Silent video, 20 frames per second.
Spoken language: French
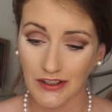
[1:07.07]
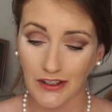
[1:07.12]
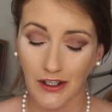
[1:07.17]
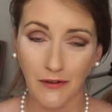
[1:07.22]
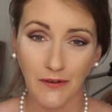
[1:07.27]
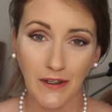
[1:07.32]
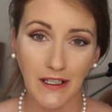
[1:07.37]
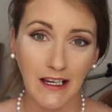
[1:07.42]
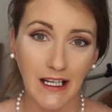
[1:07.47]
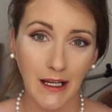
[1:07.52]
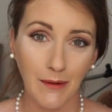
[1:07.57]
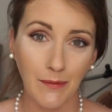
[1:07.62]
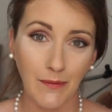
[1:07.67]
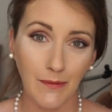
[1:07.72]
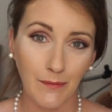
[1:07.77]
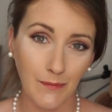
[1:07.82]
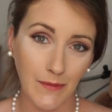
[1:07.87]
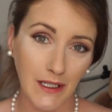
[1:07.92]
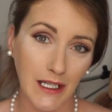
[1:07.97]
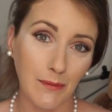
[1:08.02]
En fait
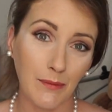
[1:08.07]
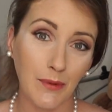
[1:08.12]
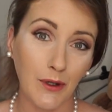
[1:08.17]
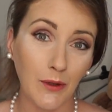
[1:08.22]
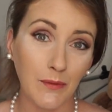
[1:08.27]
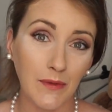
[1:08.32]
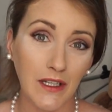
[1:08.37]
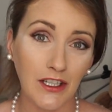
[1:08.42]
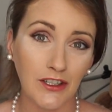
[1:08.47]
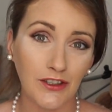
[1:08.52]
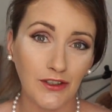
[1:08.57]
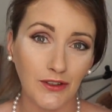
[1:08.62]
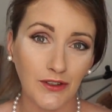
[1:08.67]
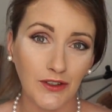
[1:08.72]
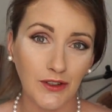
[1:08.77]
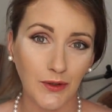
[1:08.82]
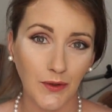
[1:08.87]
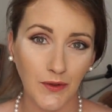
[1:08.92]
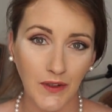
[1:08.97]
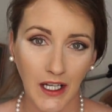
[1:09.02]
les premières
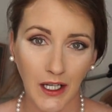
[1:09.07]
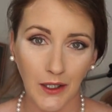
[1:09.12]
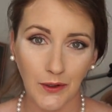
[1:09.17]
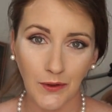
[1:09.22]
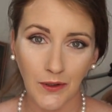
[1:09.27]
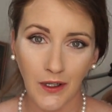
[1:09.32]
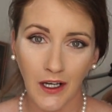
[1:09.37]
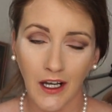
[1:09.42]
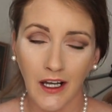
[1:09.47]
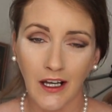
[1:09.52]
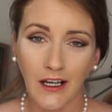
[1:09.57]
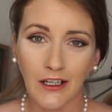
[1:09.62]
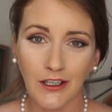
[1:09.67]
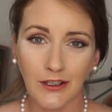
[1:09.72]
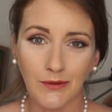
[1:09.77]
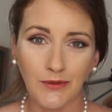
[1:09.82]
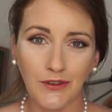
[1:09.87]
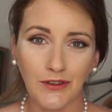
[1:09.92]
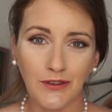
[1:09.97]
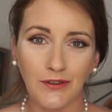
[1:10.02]
choses qu'on a eues,
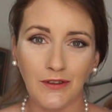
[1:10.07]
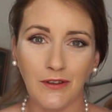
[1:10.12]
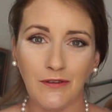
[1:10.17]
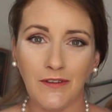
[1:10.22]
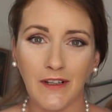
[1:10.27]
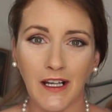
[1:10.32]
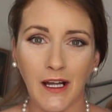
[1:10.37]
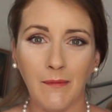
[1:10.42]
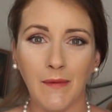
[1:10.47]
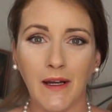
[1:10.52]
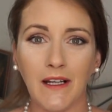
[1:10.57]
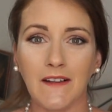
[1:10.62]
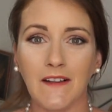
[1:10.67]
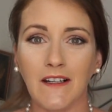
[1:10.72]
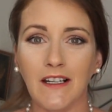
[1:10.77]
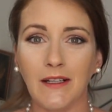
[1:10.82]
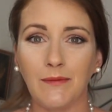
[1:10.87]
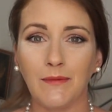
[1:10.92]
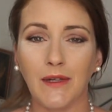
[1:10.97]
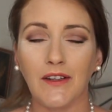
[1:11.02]
je me suis levée un
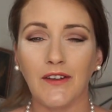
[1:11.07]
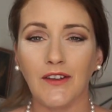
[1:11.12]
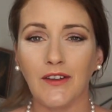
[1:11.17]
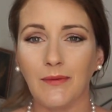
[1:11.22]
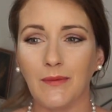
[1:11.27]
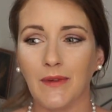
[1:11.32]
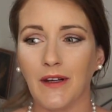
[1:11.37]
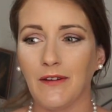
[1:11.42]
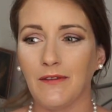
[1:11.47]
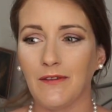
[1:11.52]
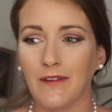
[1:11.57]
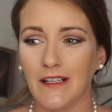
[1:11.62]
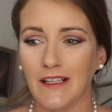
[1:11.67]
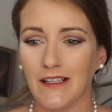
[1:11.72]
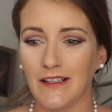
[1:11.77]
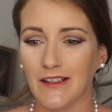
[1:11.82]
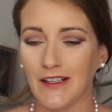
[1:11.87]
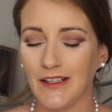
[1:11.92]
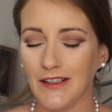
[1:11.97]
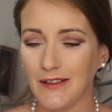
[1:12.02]
matin et ma tante
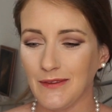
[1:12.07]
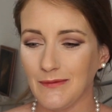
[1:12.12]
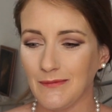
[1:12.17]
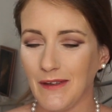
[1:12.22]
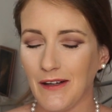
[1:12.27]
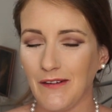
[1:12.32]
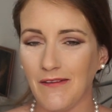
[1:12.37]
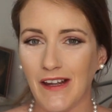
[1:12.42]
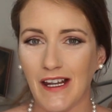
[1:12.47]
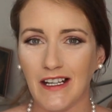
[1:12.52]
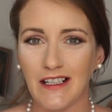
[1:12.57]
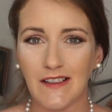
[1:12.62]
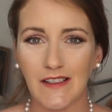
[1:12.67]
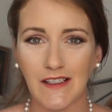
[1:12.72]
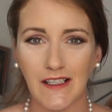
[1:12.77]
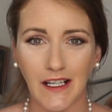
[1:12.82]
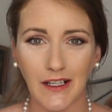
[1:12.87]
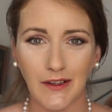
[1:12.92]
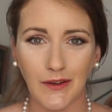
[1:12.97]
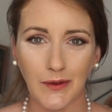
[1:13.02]
euh, m'avait
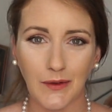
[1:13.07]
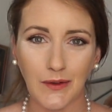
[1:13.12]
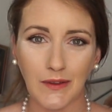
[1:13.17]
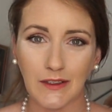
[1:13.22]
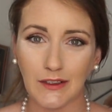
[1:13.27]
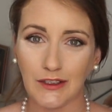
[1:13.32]
acheté un truc.